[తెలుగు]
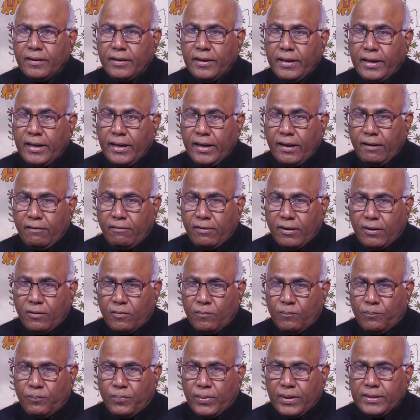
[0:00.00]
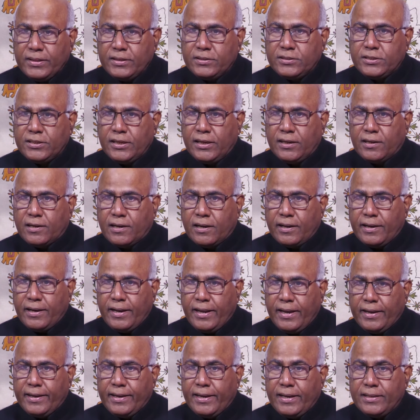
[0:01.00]
కేవలం పది
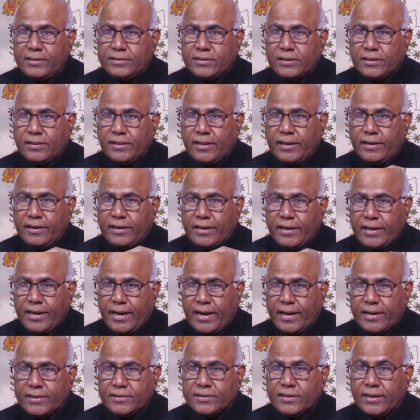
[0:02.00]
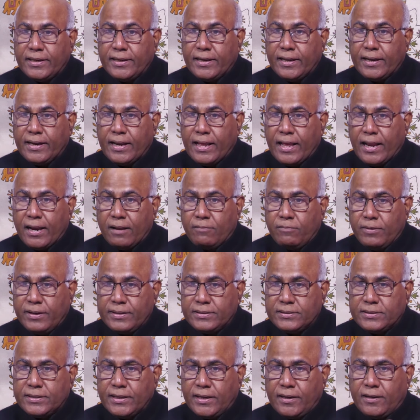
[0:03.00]
సీట్లనే గెలిచింది టీఆర్ఎస్ అంటే నలభై
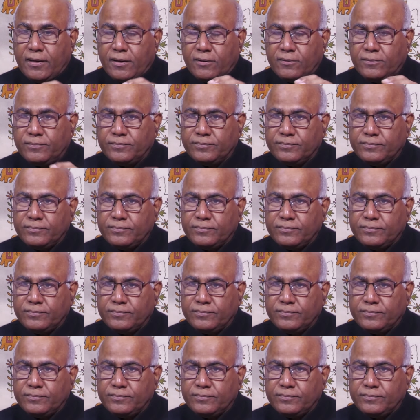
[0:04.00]
సీట్లు